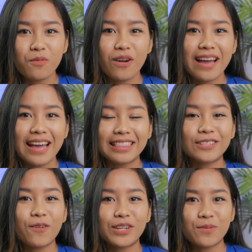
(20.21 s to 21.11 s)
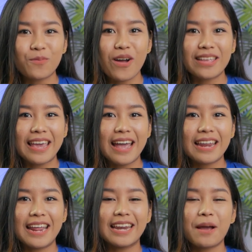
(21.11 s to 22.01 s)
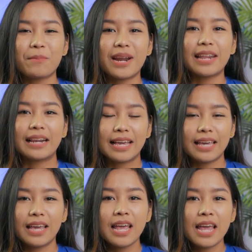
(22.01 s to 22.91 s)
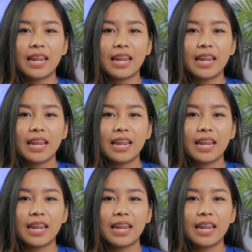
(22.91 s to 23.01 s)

buat Tesla lovers semuanya dan yang menarik lagi